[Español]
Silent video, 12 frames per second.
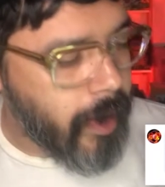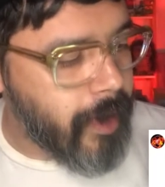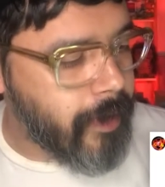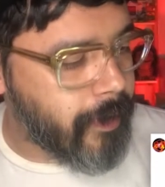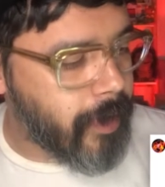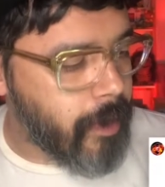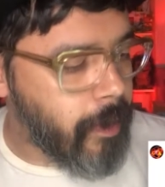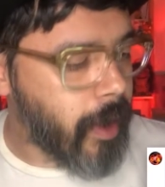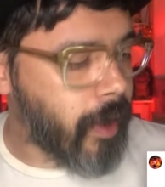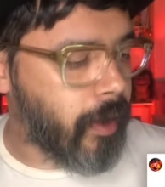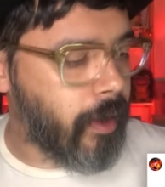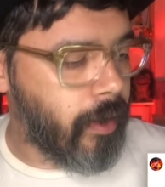
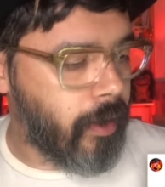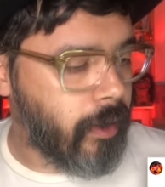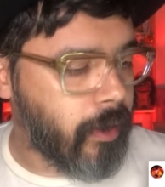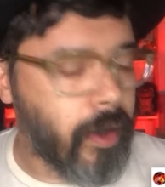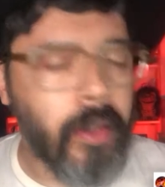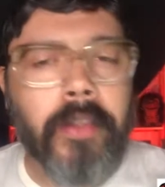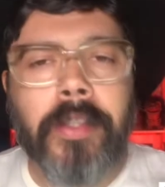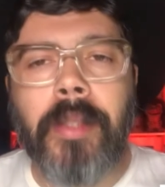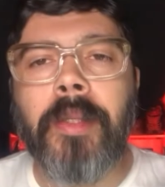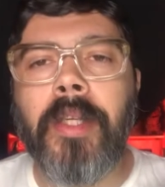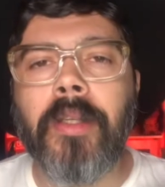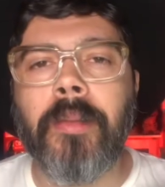Estevec, que no sé
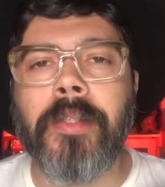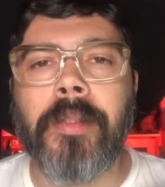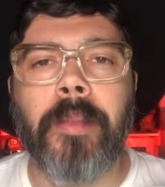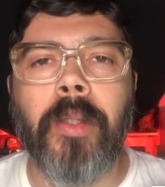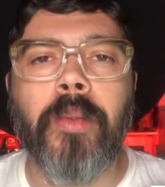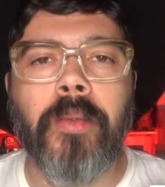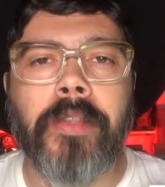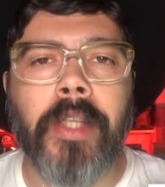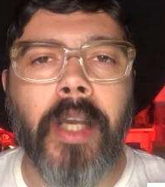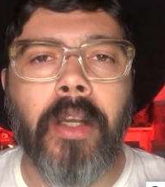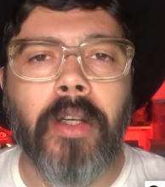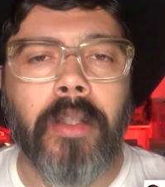bien cómo se
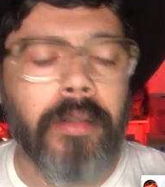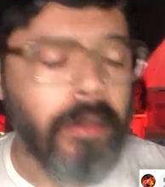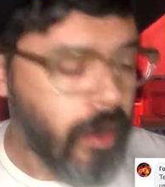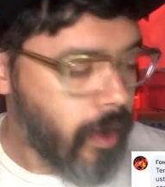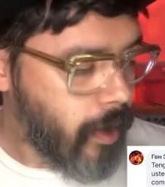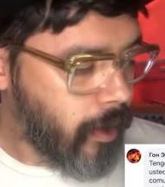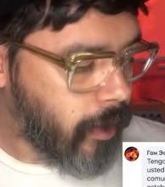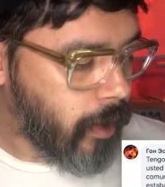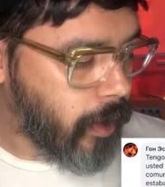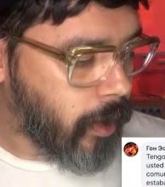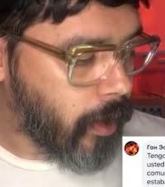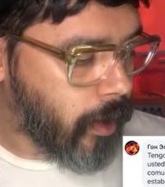pronuncia, Gon.
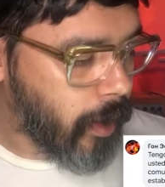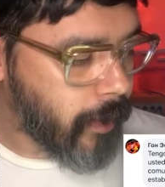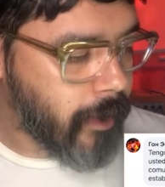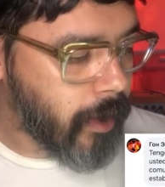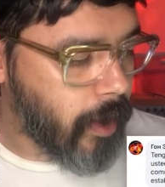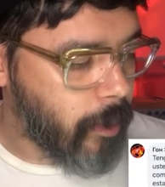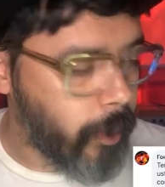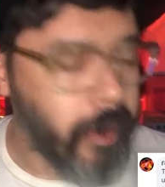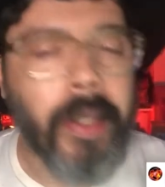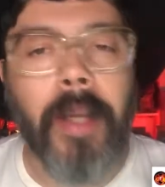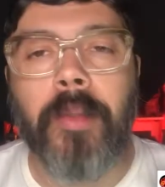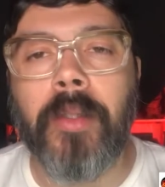Eh, así que después
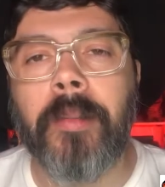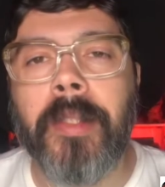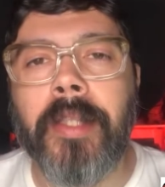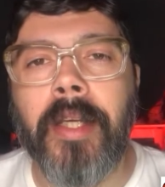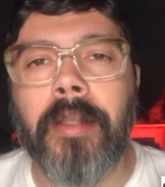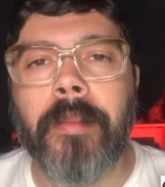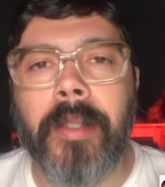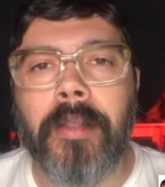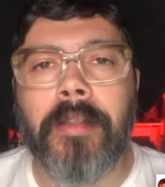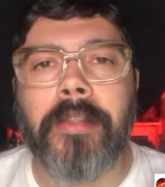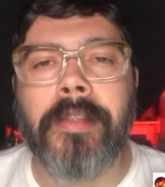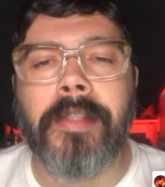dejame un comentario, pero
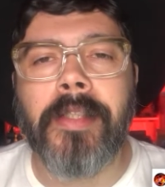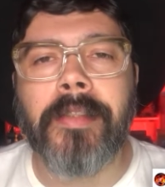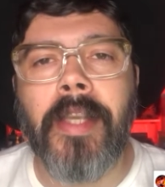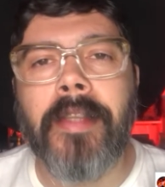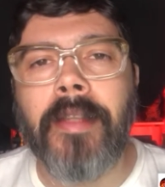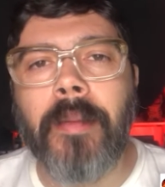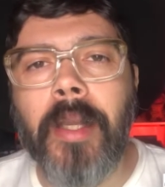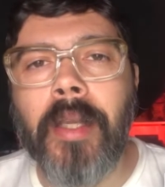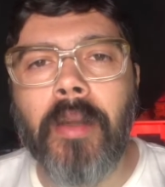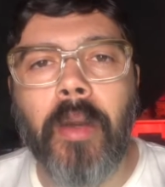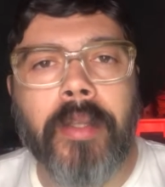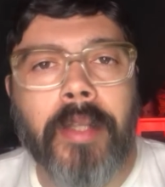no sé si es
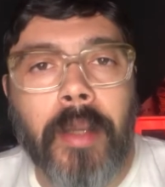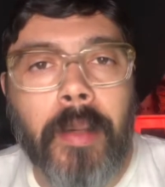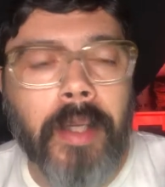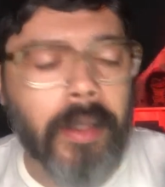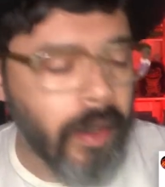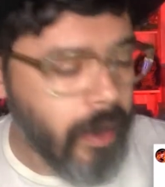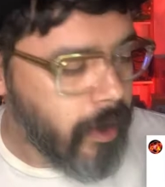Estevec o Estevec.